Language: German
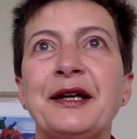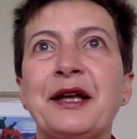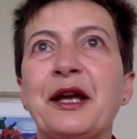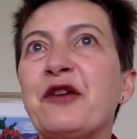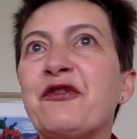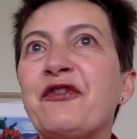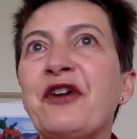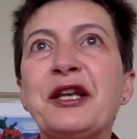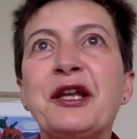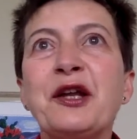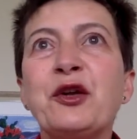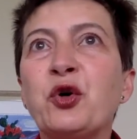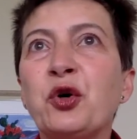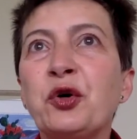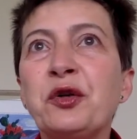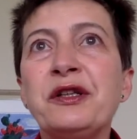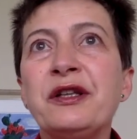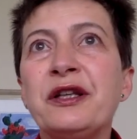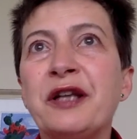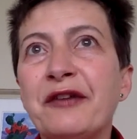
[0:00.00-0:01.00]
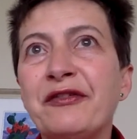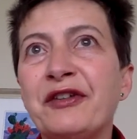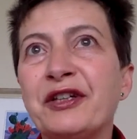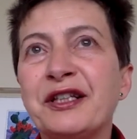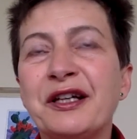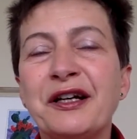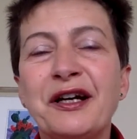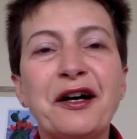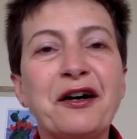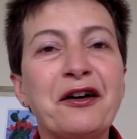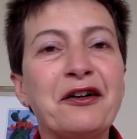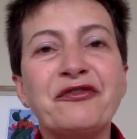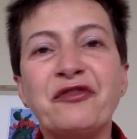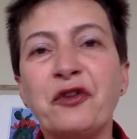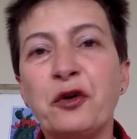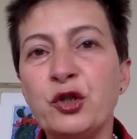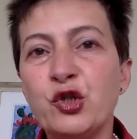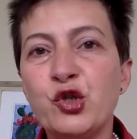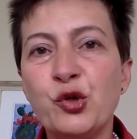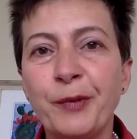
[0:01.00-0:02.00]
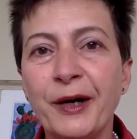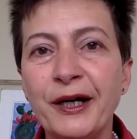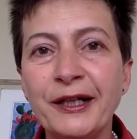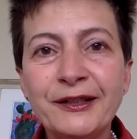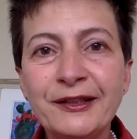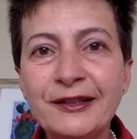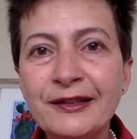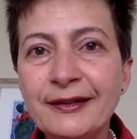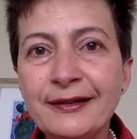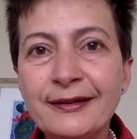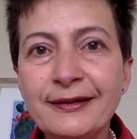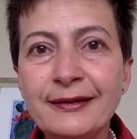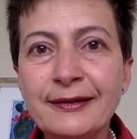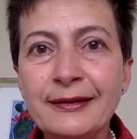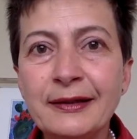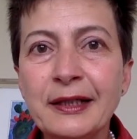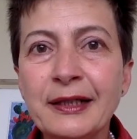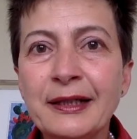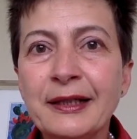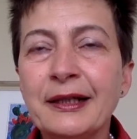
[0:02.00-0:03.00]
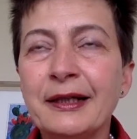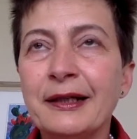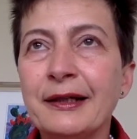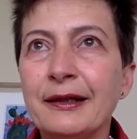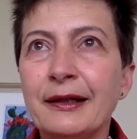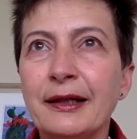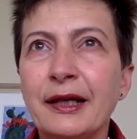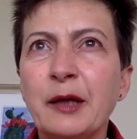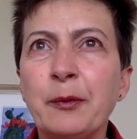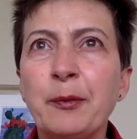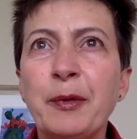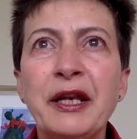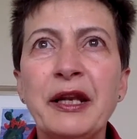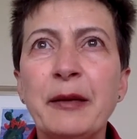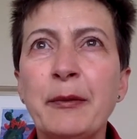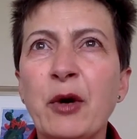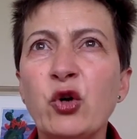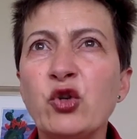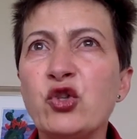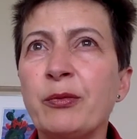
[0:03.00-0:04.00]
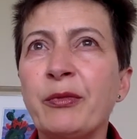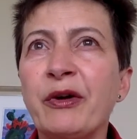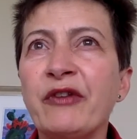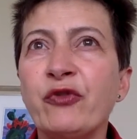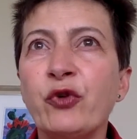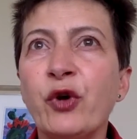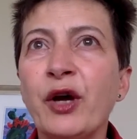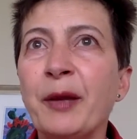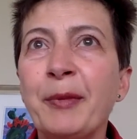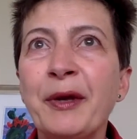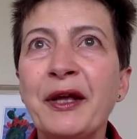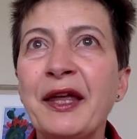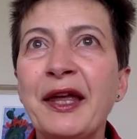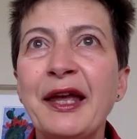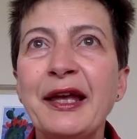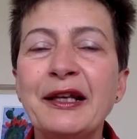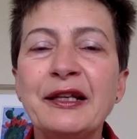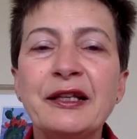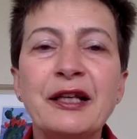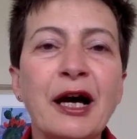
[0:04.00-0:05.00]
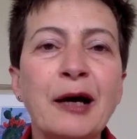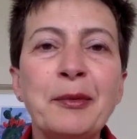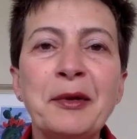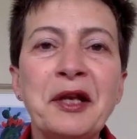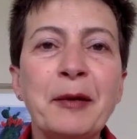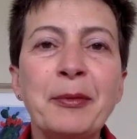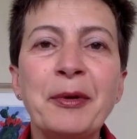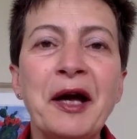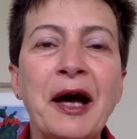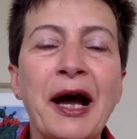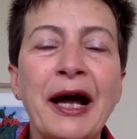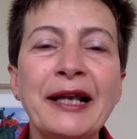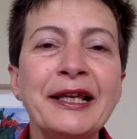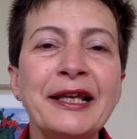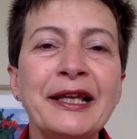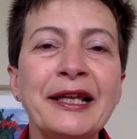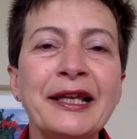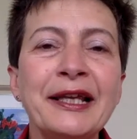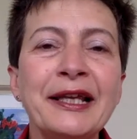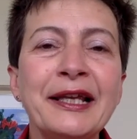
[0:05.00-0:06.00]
Ich fand den Kundenavatar voll spannend. Ich bin ihm auch schon mal vorher begegnet, habe ihn aber eigentlich